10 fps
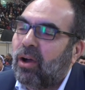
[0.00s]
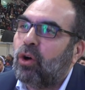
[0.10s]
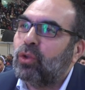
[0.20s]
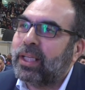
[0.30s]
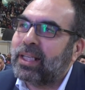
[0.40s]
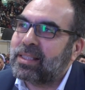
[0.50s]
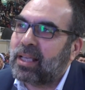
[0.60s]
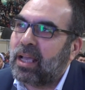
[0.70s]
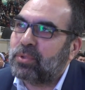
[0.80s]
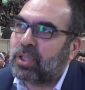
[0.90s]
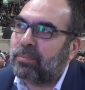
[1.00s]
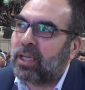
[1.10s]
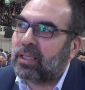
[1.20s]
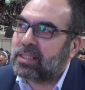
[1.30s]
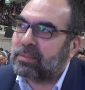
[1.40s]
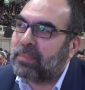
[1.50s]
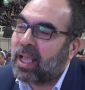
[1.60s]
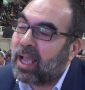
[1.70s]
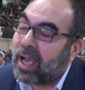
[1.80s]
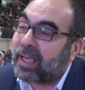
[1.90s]
Onlara sahip çıkmak lazım.
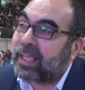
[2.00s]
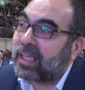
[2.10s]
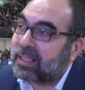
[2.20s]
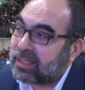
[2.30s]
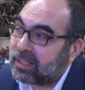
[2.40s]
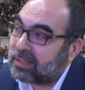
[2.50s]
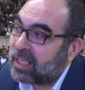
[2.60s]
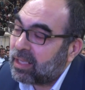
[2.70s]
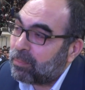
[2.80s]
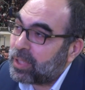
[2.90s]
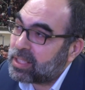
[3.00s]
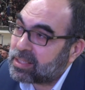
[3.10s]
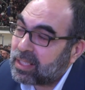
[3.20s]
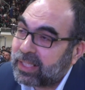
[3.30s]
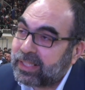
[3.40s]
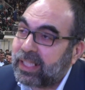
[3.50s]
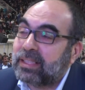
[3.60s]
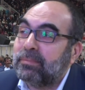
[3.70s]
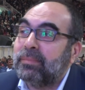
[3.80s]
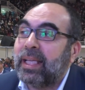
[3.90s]
Hakikaten biz
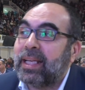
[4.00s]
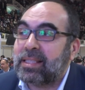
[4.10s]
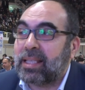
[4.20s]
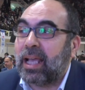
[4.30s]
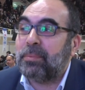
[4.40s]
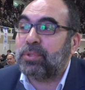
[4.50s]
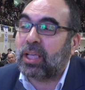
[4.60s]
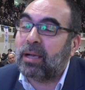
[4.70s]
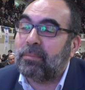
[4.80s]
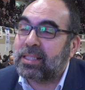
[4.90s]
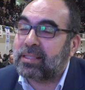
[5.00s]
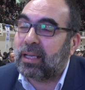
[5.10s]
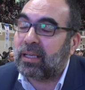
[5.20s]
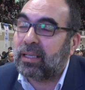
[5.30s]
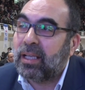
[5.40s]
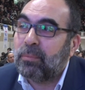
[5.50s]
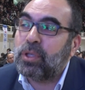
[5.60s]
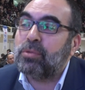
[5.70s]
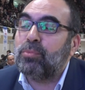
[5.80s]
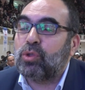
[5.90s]
yetimlere sahip çıkamazsak
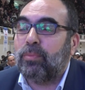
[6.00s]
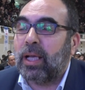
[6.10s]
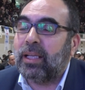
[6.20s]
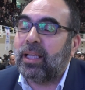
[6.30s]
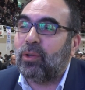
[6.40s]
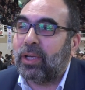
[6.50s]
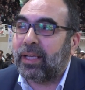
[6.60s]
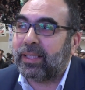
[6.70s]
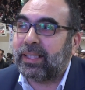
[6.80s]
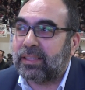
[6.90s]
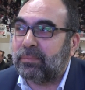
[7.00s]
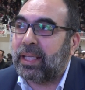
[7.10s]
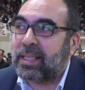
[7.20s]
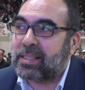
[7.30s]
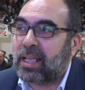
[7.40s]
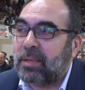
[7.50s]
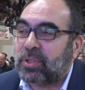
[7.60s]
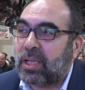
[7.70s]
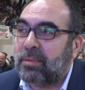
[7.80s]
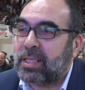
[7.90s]
biz Müslümanlar olarak yetimlere sahip
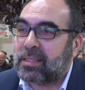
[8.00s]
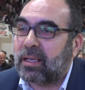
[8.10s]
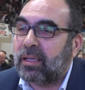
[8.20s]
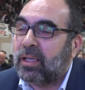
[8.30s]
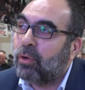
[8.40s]
çıkamazsak,